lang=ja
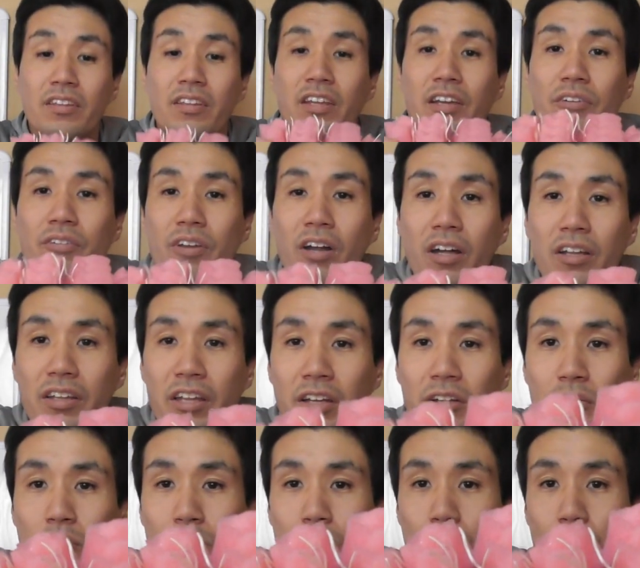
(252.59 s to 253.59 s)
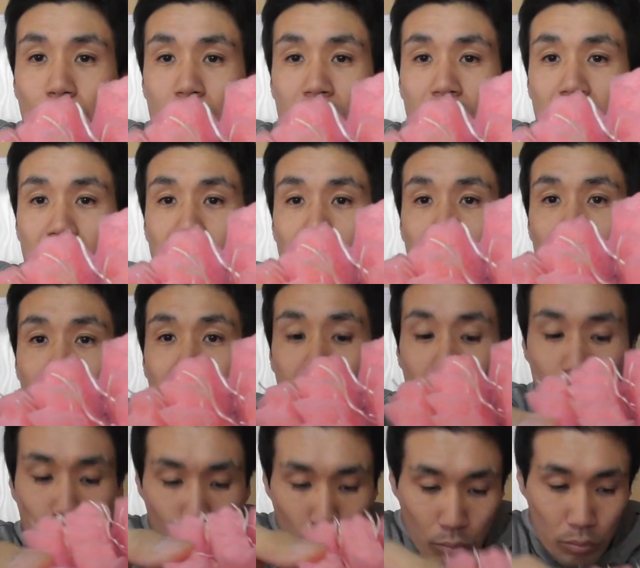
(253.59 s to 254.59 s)
ねほら根っこ残っちゃって
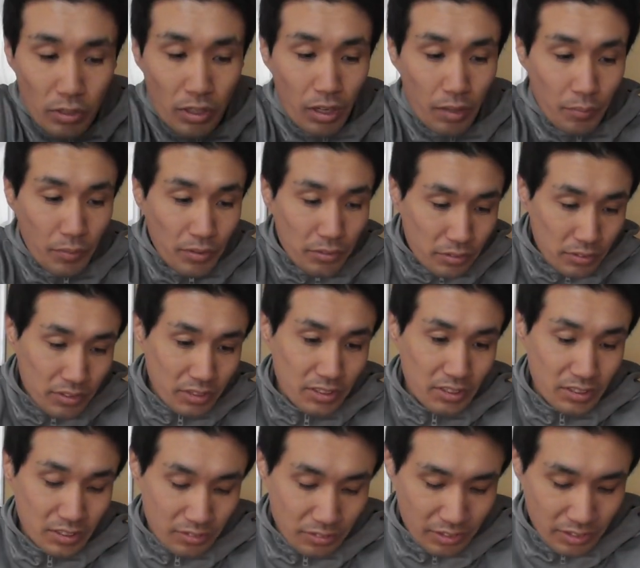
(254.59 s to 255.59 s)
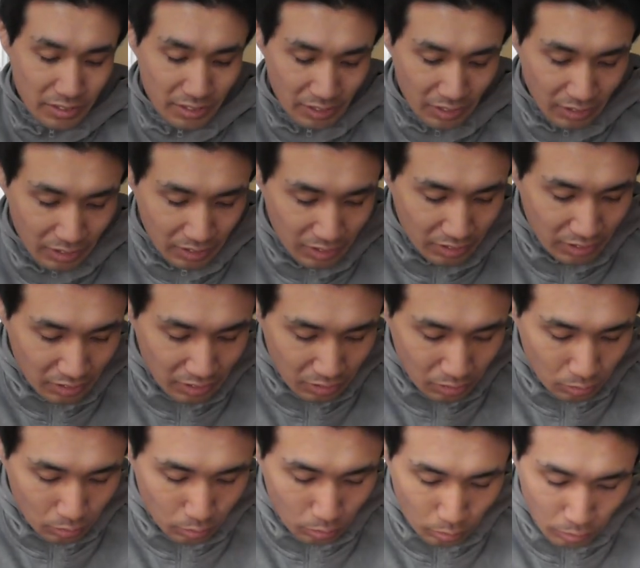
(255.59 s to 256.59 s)
根っこも食べるっつうのにさ
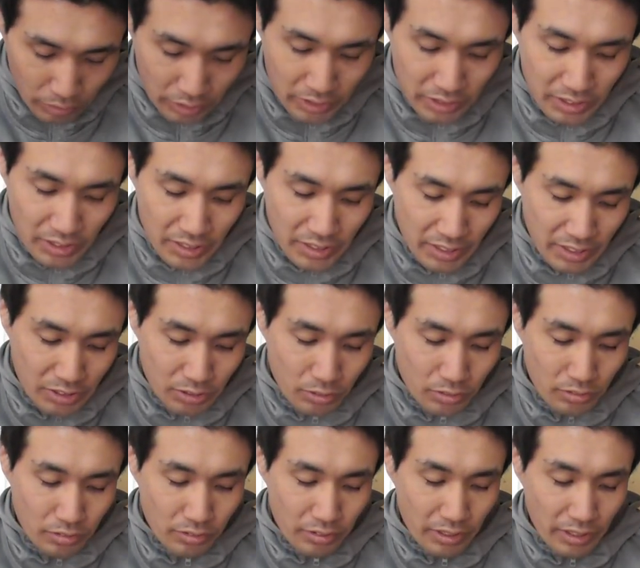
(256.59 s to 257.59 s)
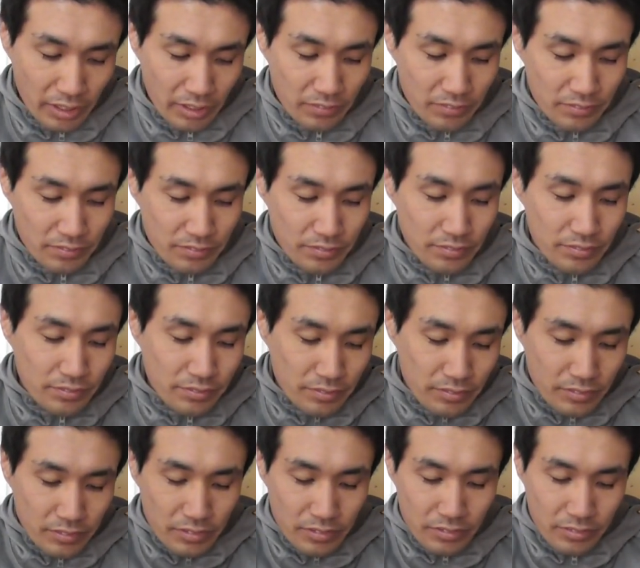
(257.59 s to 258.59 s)
これじゃねちょっとね
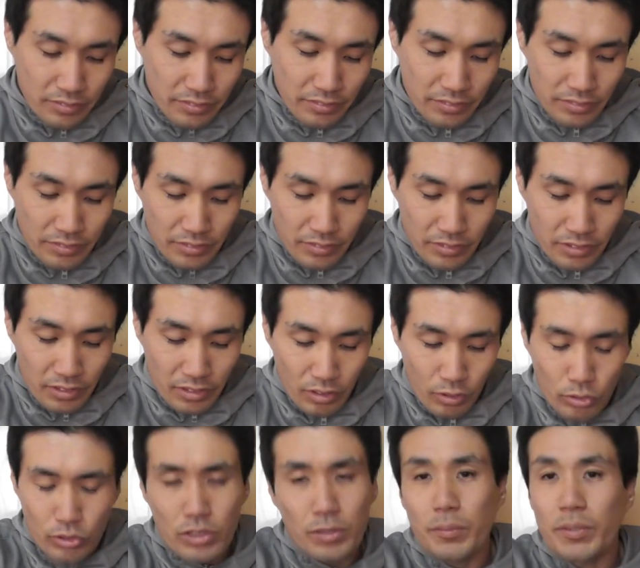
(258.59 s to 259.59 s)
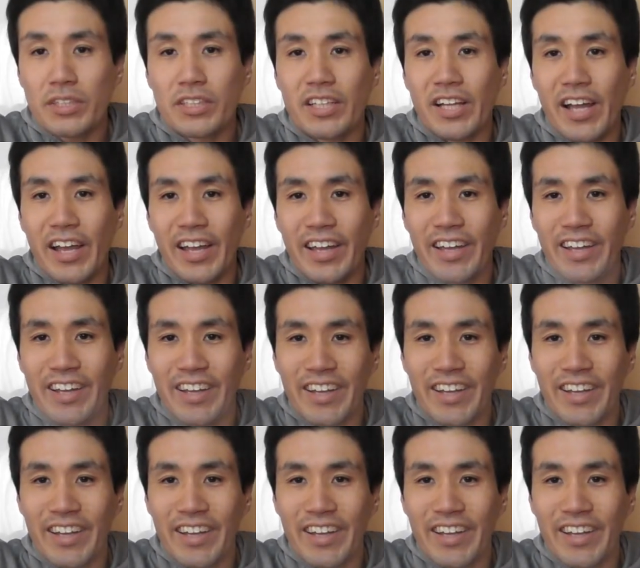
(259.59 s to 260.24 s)
うんおすすめしない